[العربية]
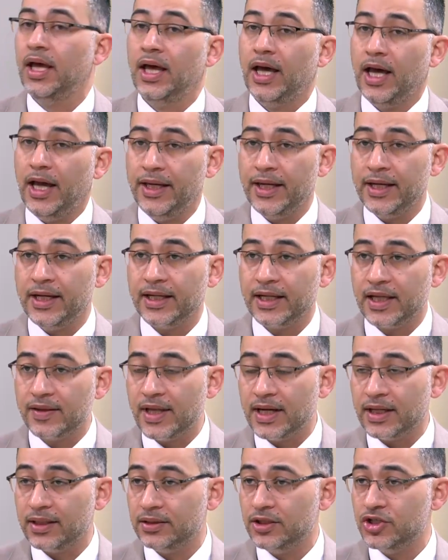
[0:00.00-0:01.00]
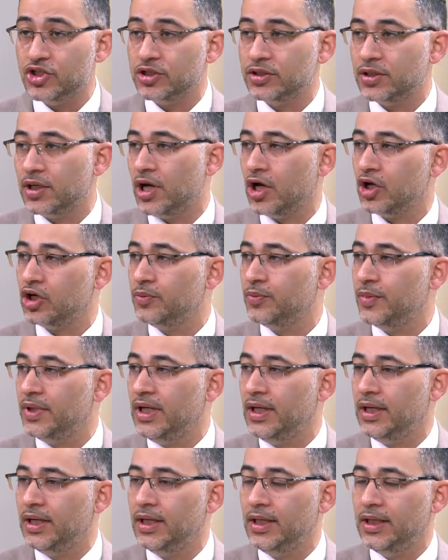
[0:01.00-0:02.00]
احيانا كذلك نتيجه تراكم
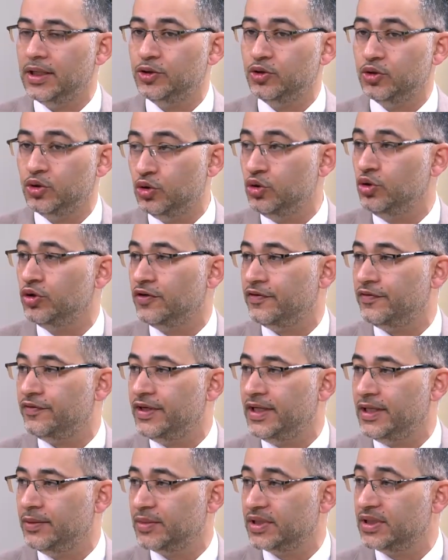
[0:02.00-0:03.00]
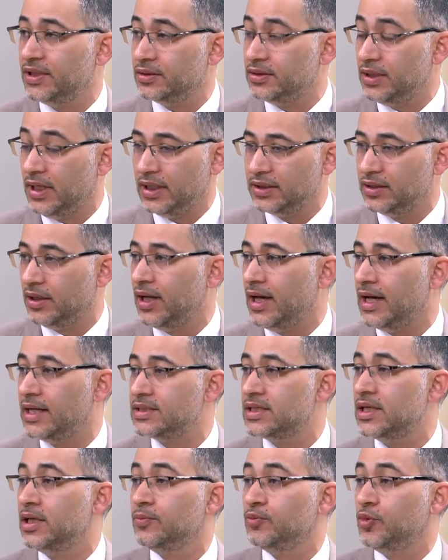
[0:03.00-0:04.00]
الدهون في منطقه
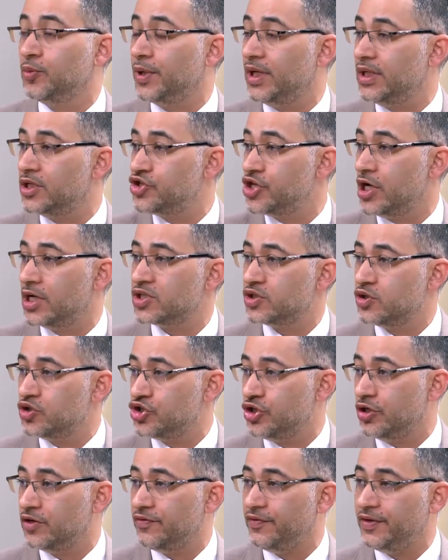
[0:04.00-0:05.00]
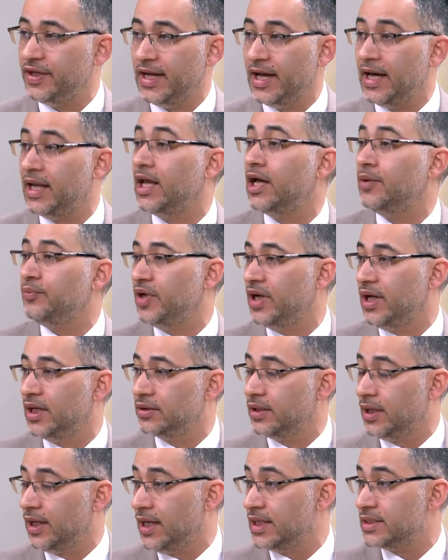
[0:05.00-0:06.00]
العضلات ممكن الشخص يشعر في الام
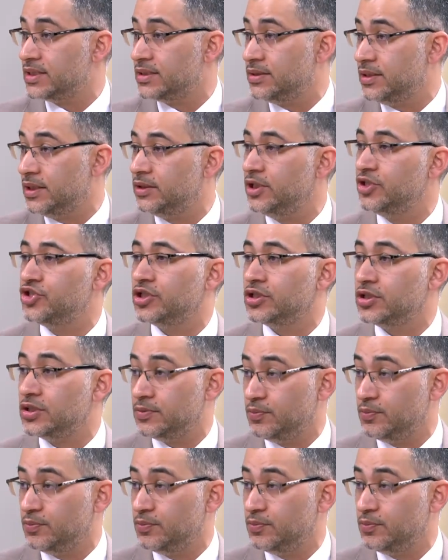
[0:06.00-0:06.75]
بالعضلات نتيجه